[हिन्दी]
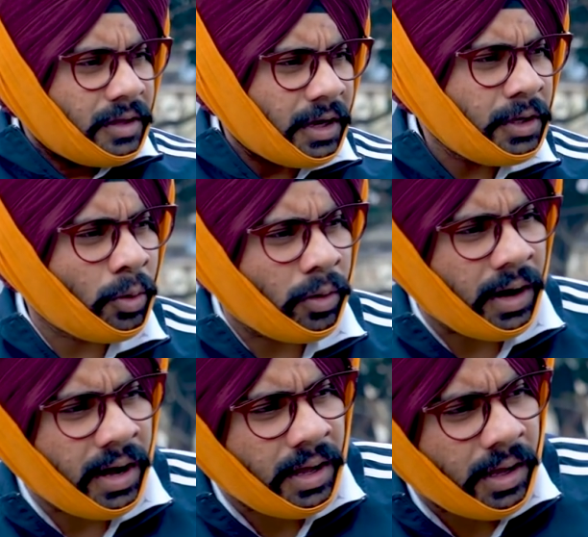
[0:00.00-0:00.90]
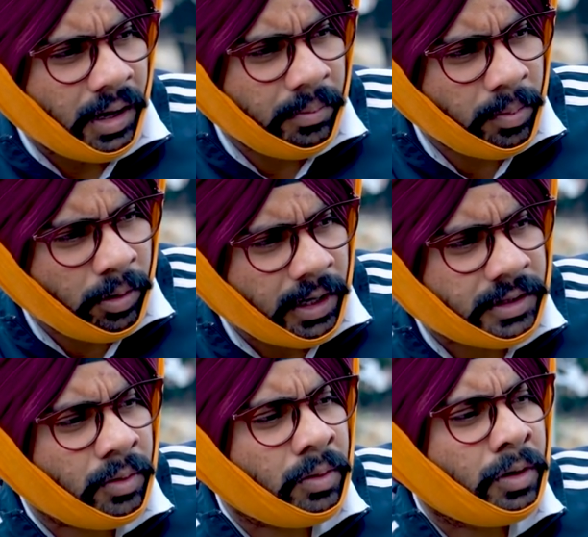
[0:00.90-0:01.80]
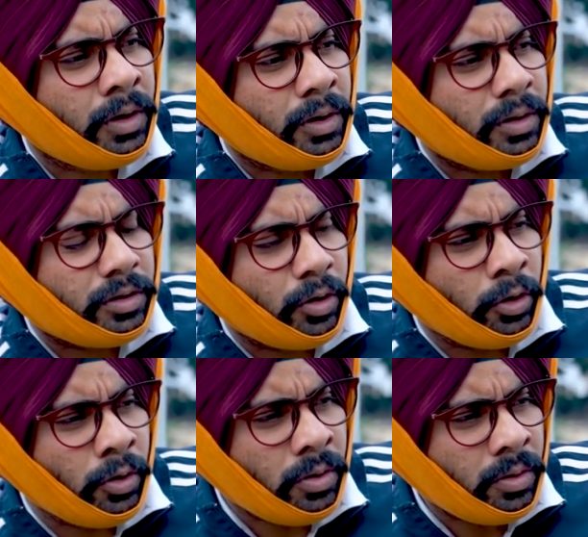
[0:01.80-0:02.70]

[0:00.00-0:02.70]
यही होगा अभी बुलाता हूँ सोनू